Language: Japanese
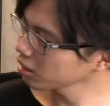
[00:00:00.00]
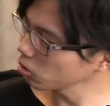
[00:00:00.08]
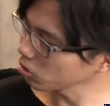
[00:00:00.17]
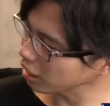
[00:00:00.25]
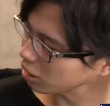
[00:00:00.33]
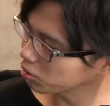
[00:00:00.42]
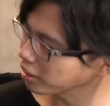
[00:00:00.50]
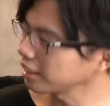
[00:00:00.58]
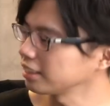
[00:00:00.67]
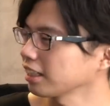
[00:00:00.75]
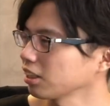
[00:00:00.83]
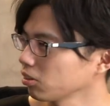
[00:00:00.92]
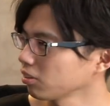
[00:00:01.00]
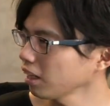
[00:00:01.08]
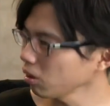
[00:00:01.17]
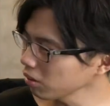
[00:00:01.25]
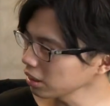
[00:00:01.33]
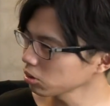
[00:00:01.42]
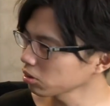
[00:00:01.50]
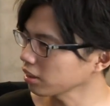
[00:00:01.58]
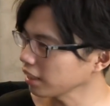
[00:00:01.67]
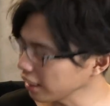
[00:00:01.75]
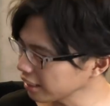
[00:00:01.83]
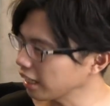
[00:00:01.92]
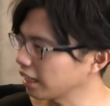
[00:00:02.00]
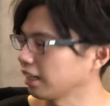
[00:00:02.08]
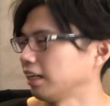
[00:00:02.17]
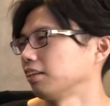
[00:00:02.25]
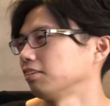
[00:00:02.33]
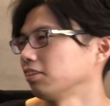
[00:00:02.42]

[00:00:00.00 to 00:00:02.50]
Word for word: こうかっこいい感じだけど、顔がちょっと玄太感があるっ